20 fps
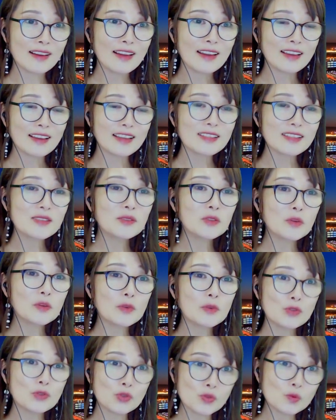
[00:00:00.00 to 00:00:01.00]
이
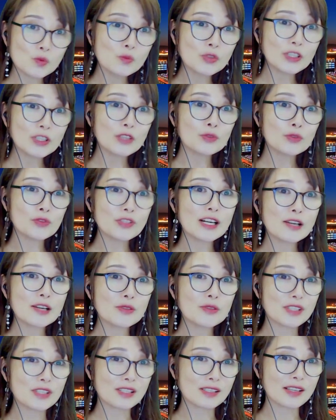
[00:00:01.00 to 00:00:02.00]
정도면 충분히 투자할
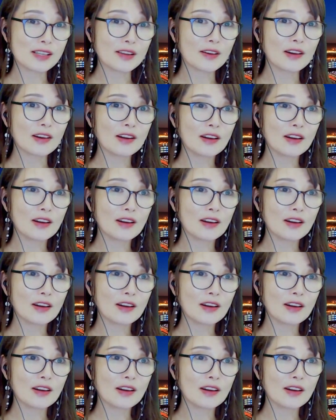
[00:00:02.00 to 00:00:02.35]
수 있어요.